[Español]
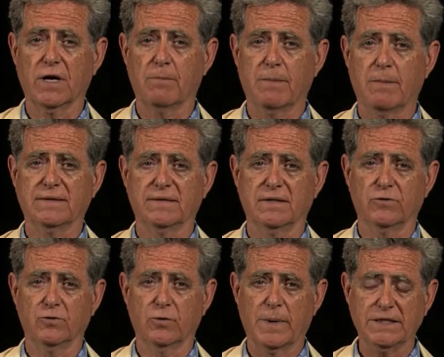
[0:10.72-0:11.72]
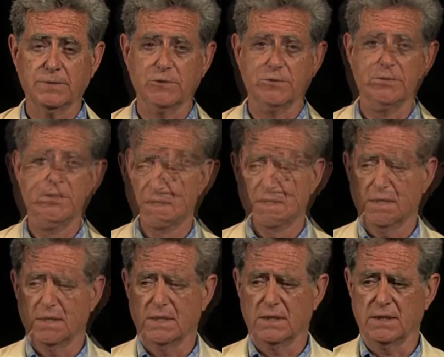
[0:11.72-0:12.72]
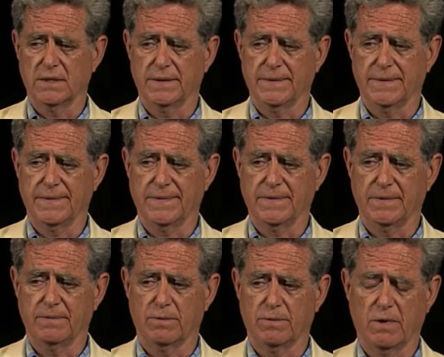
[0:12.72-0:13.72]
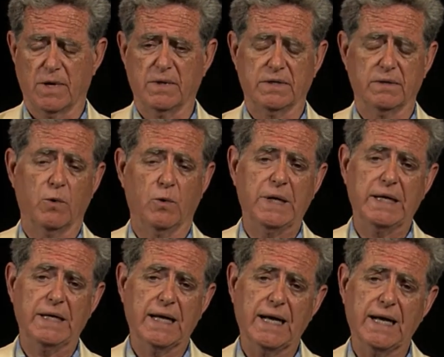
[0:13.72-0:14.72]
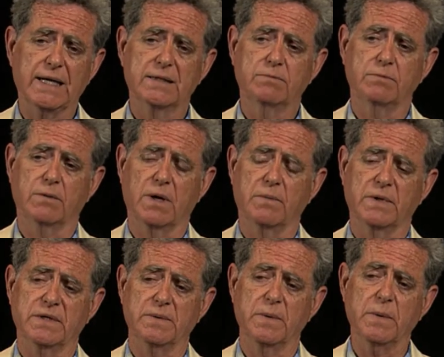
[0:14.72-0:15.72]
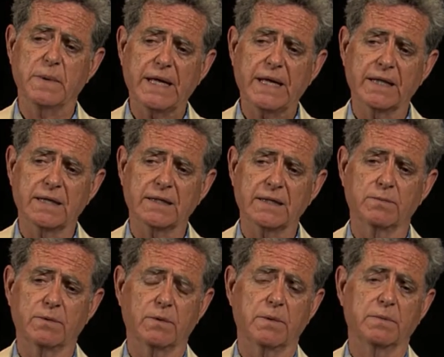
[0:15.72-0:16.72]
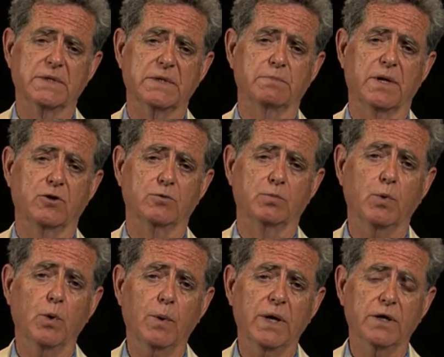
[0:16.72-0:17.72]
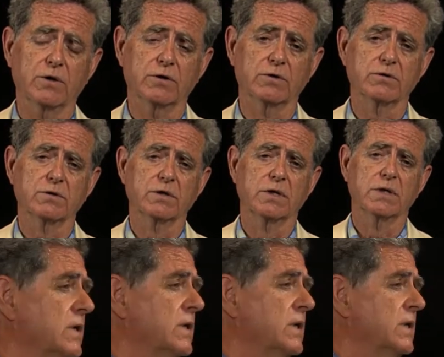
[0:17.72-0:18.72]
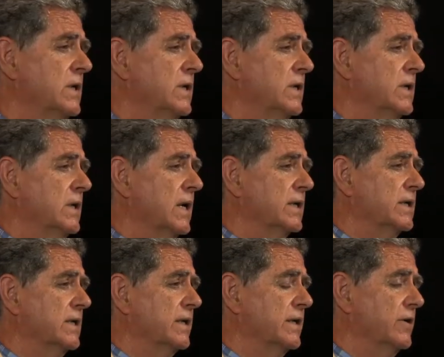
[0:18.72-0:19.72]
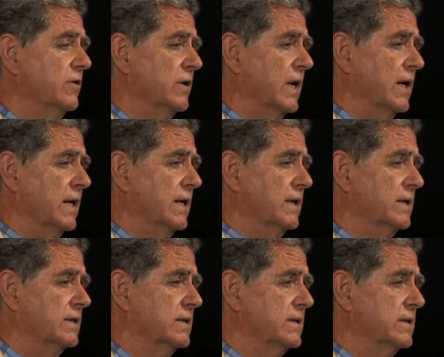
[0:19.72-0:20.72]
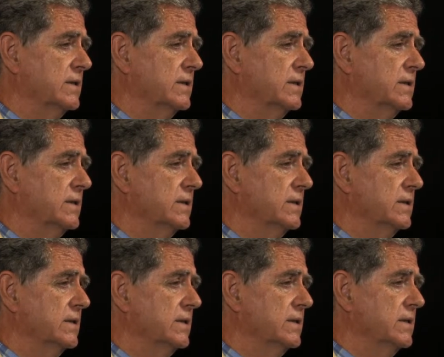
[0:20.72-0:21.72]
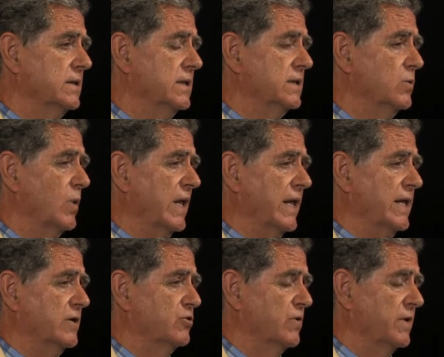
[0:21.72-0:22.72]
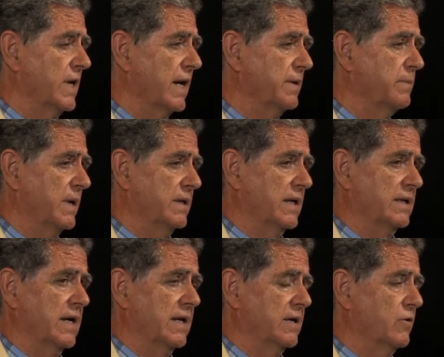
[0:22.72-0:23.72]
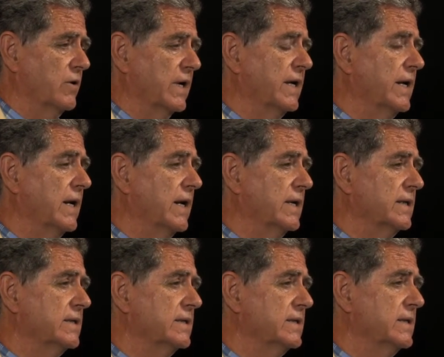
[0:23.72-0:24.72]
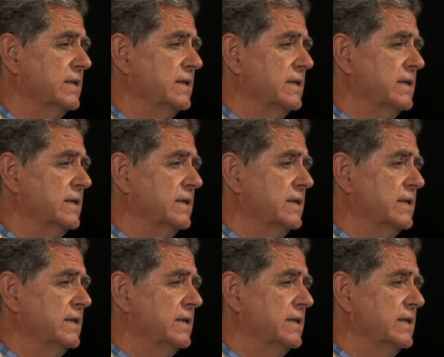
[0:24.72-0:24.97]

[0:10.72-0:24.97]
del máster de urbanismo. Eh, problemas de movilidad, problemas de vivienda, problemas de espacios públicos, atención a las eh, desigualdades sociales para tratar de corregirlas,